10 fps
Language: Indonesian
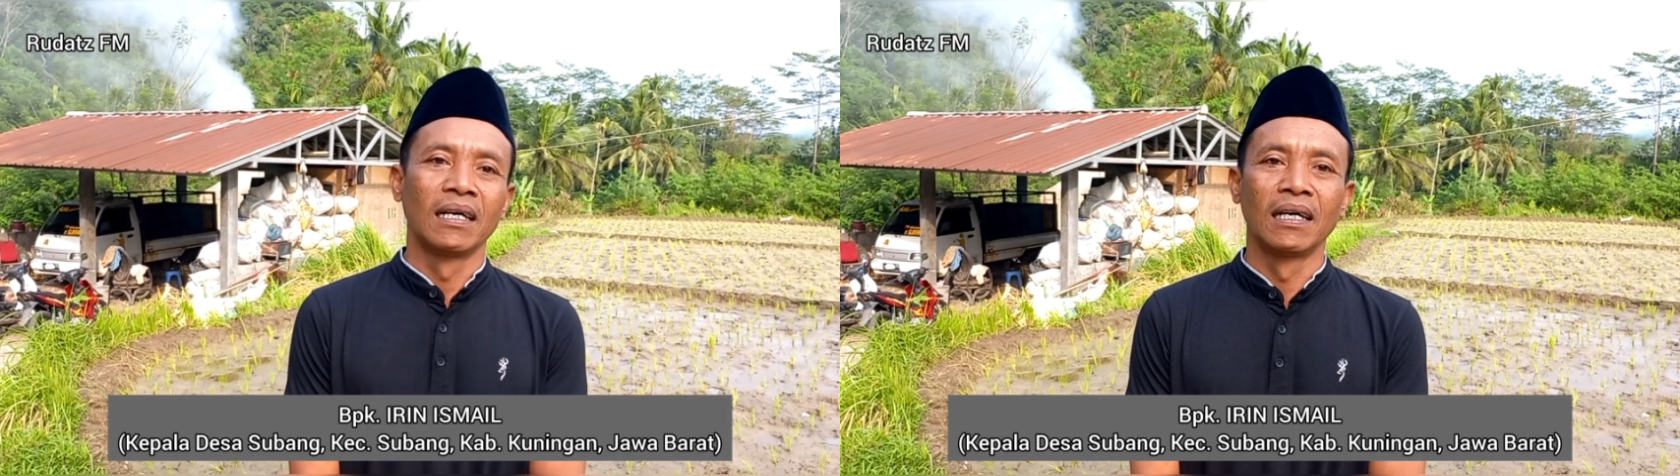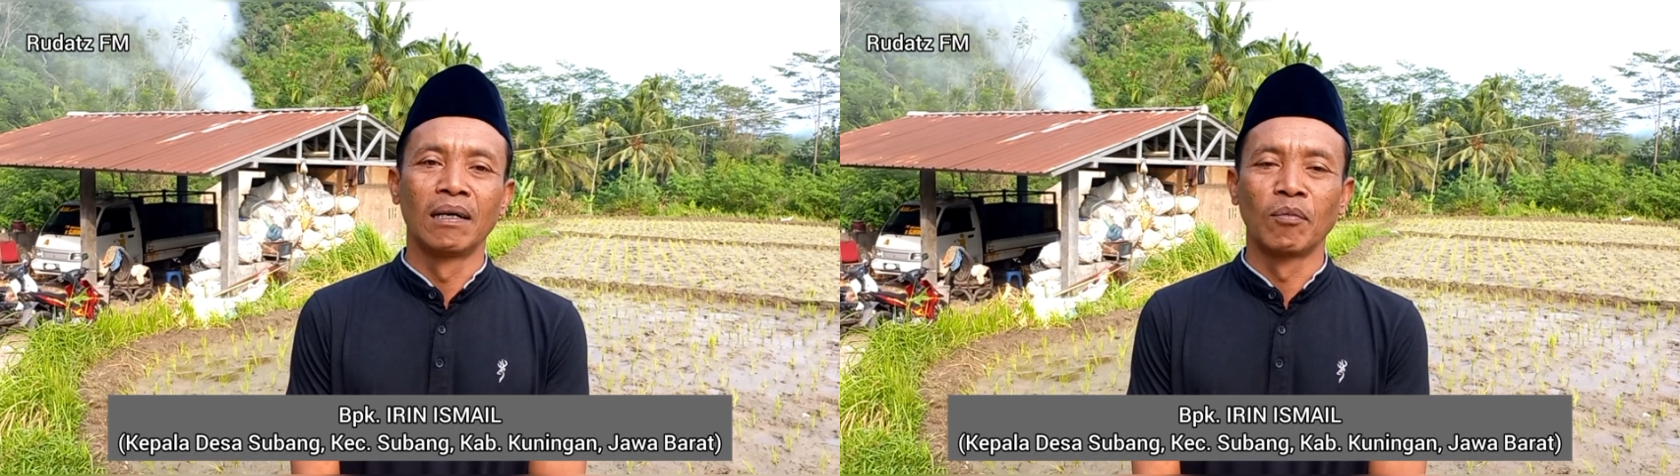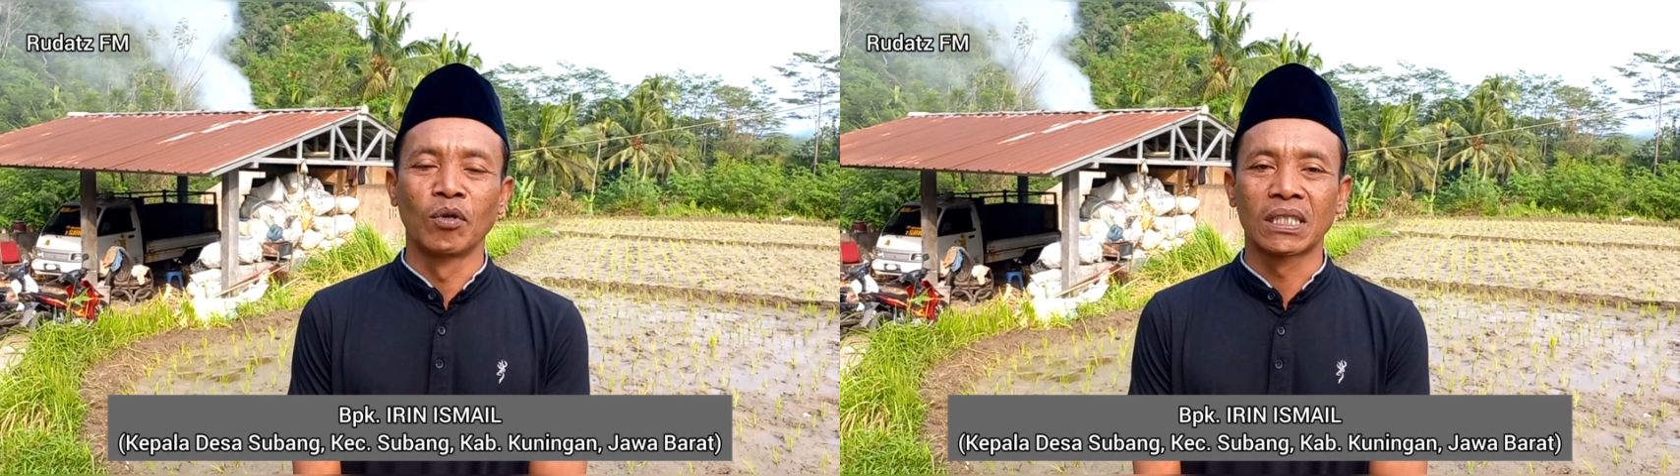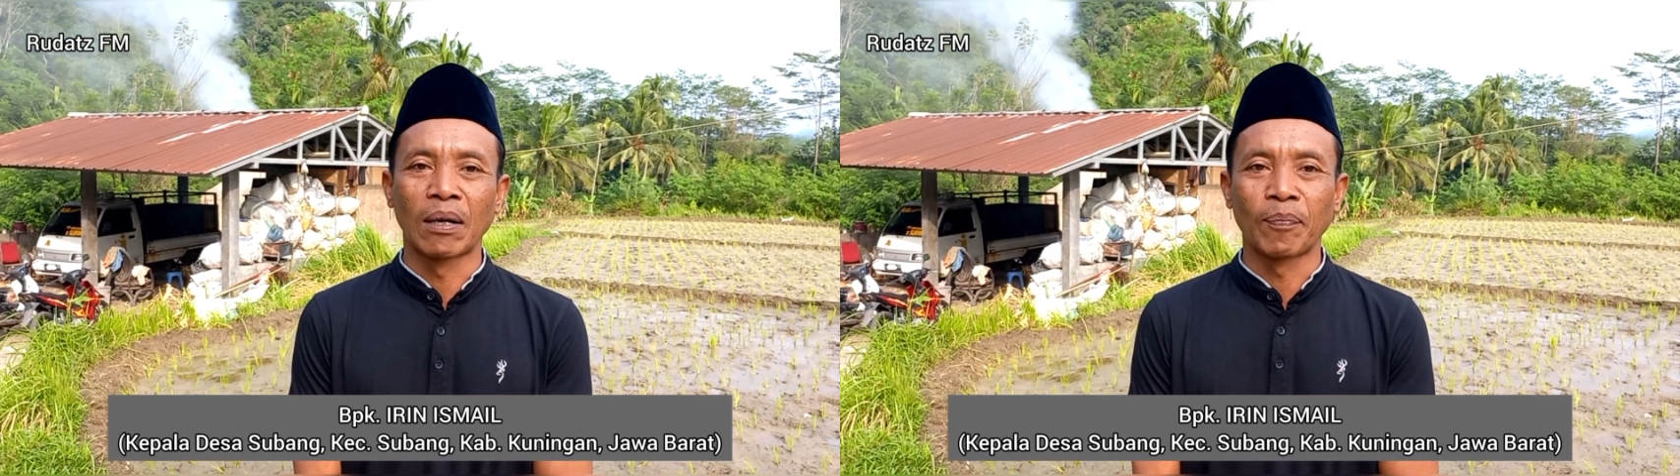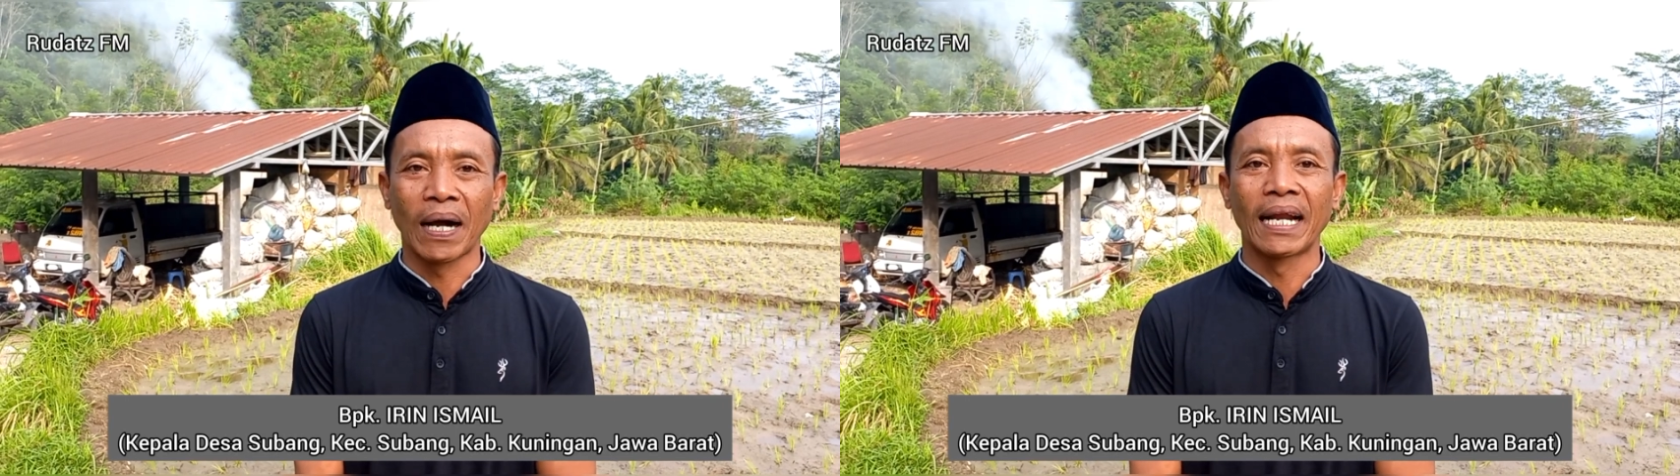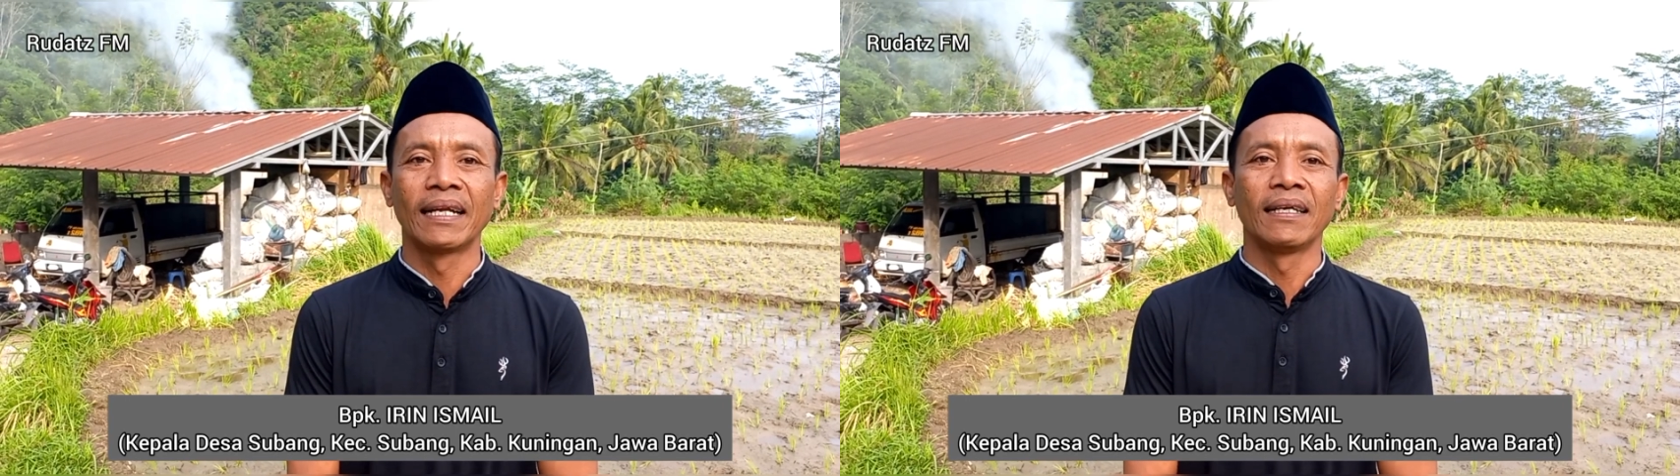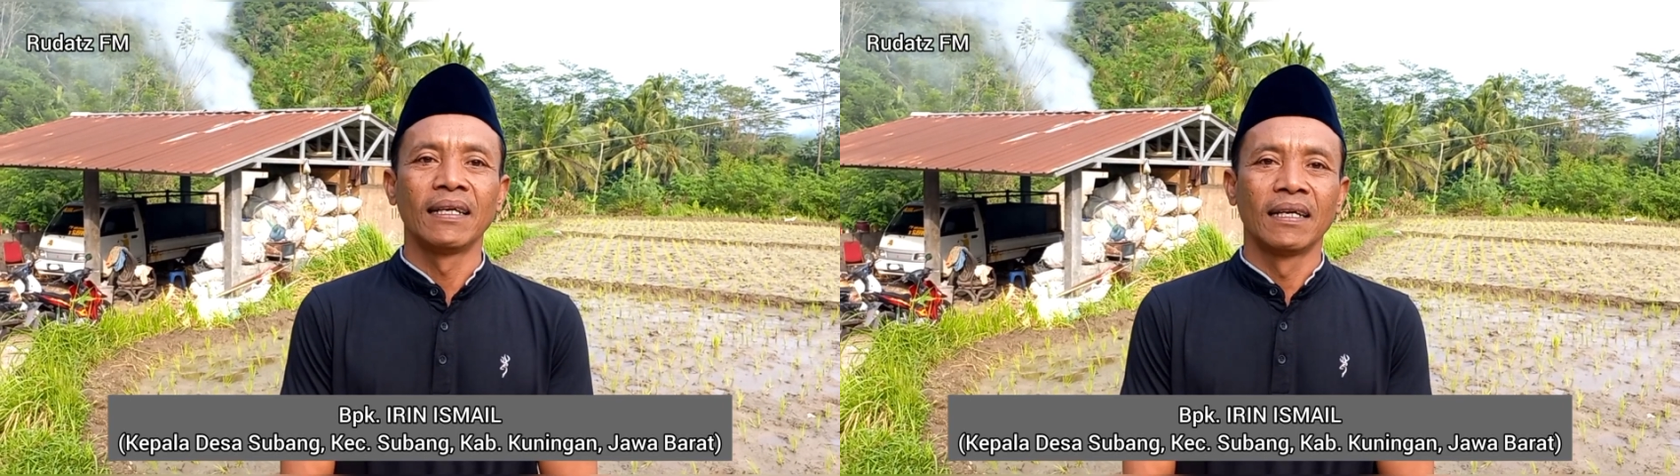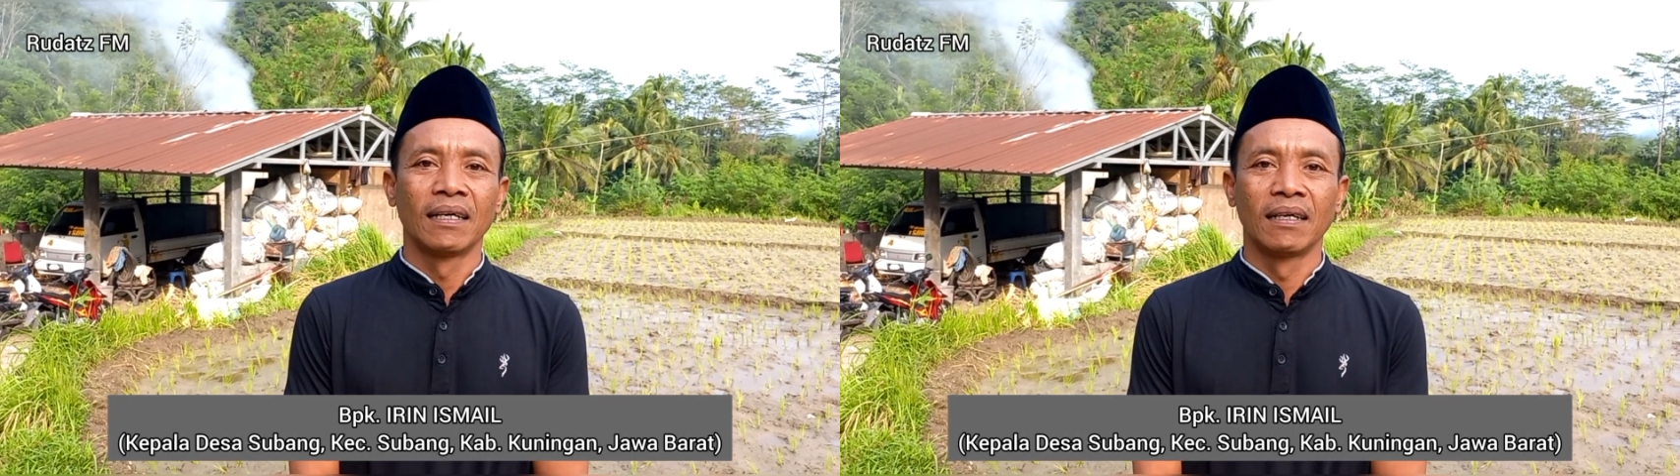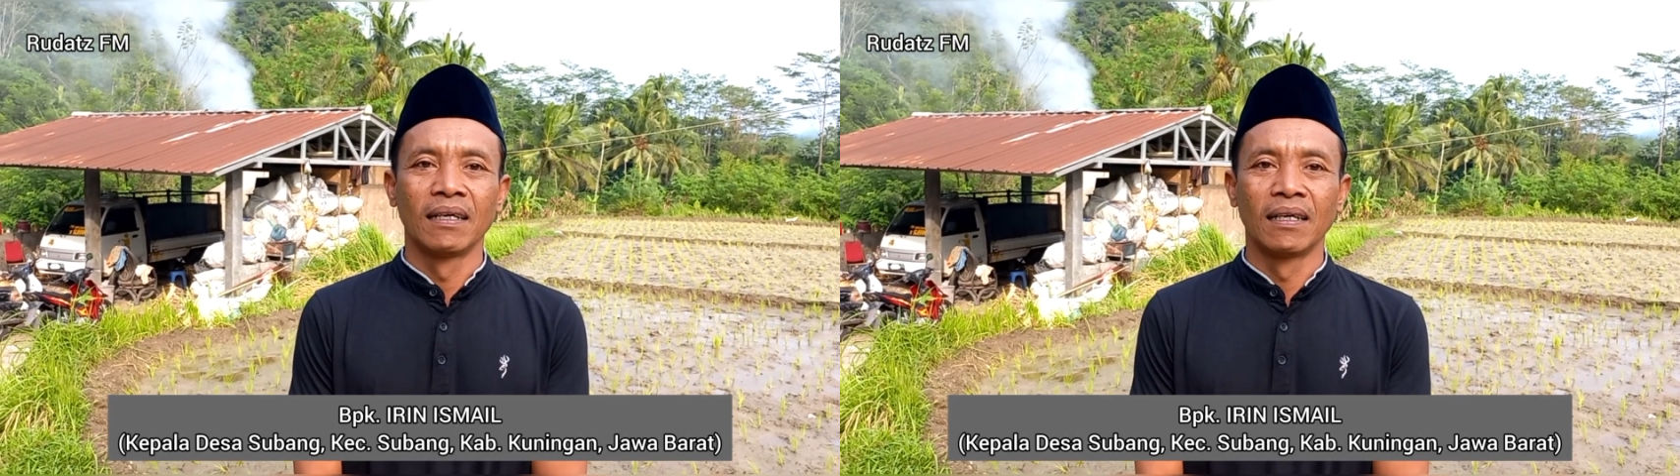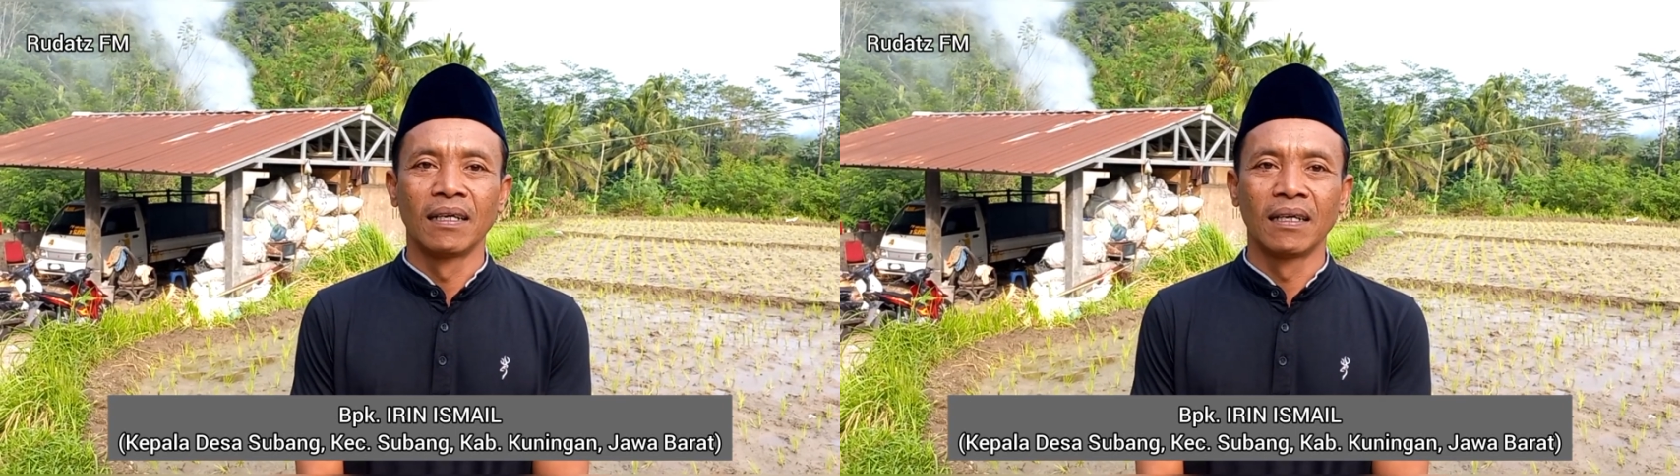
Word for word: e, Mengucapkan e,